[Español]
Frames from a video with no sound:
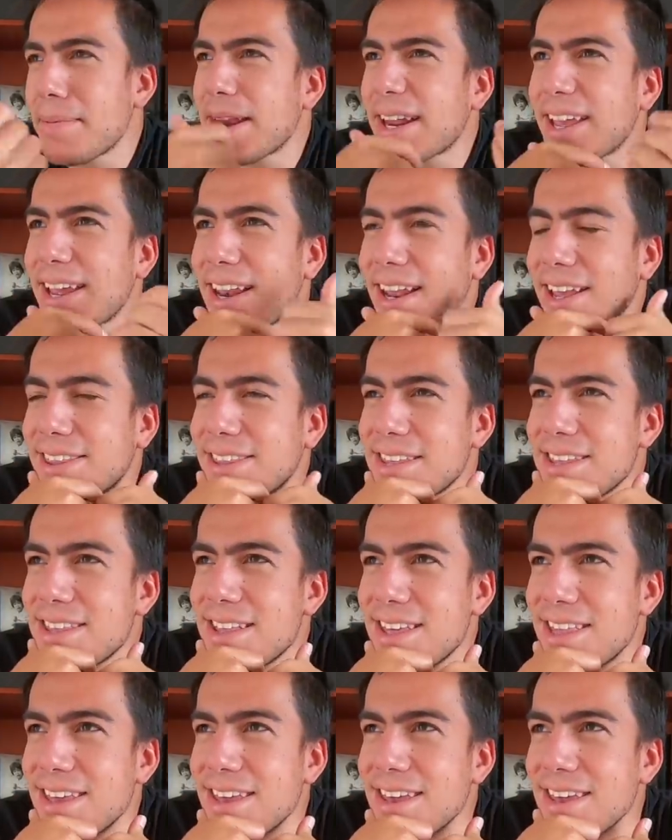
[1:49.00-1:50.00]
haber
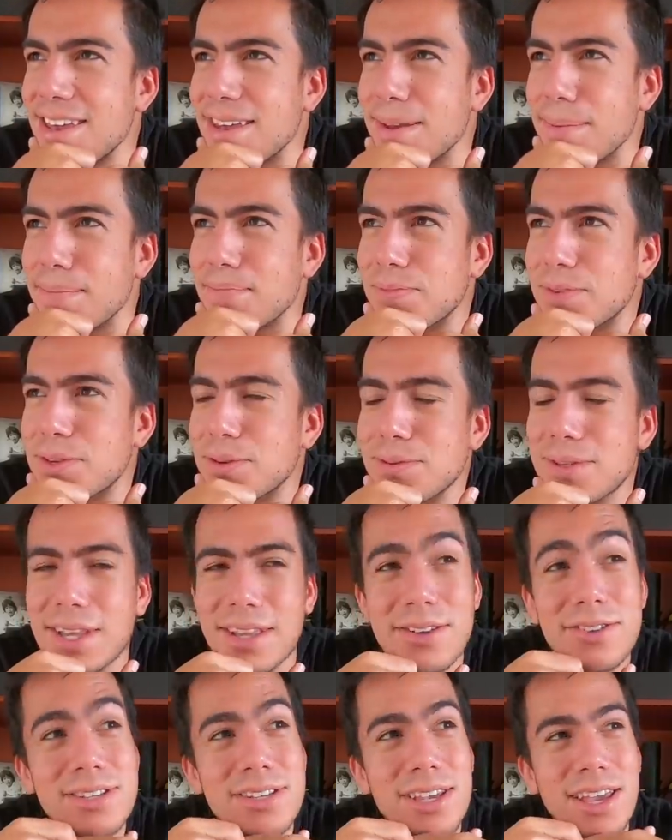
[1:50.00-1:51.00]
gelatina de chuta,
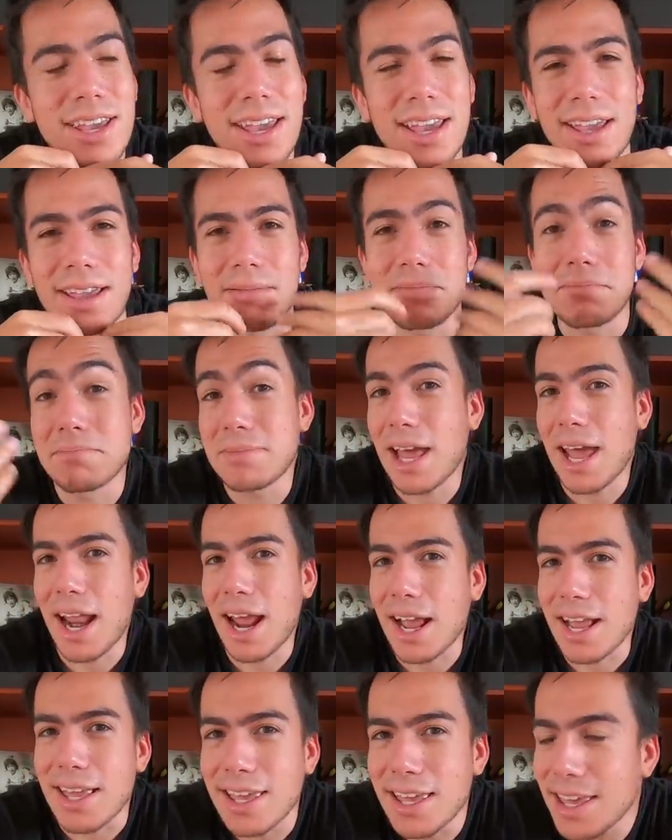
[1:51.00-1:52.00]
no sé,
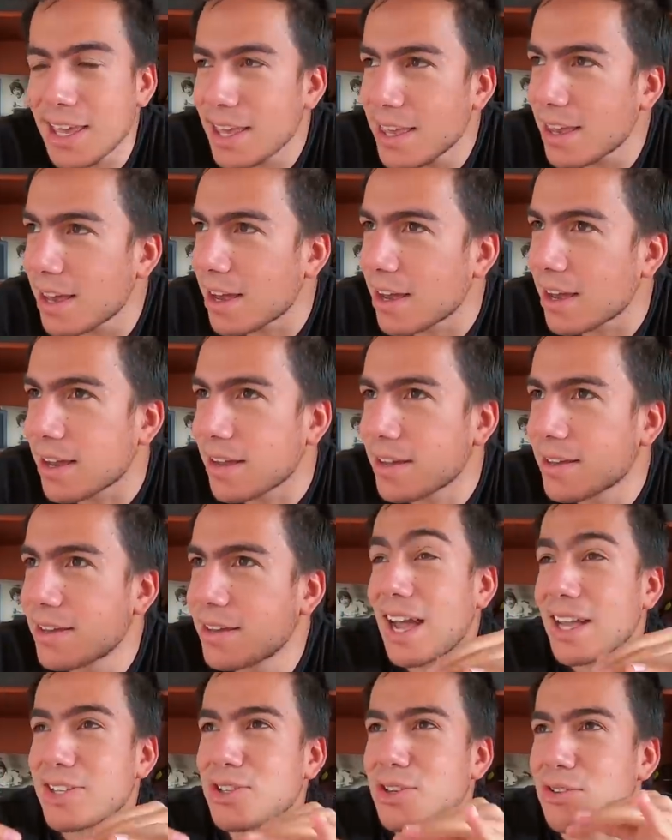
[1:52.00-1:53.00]
naranjilla,
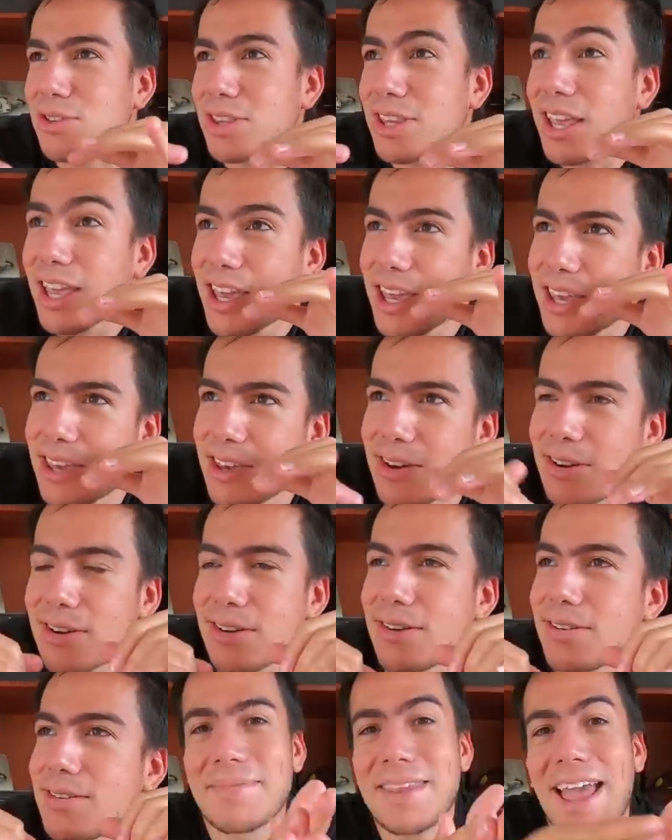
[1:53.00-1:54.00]

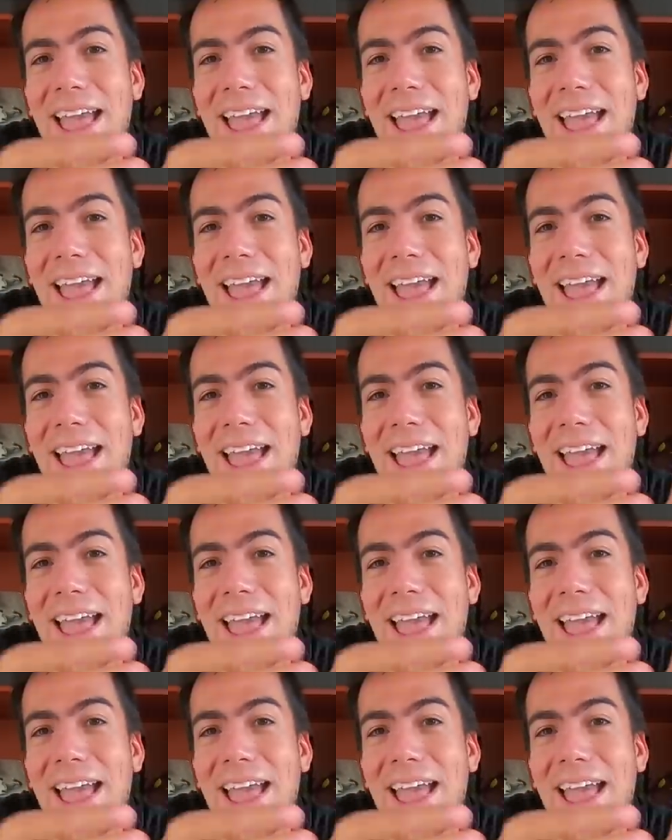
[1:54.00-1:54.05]
achotillo,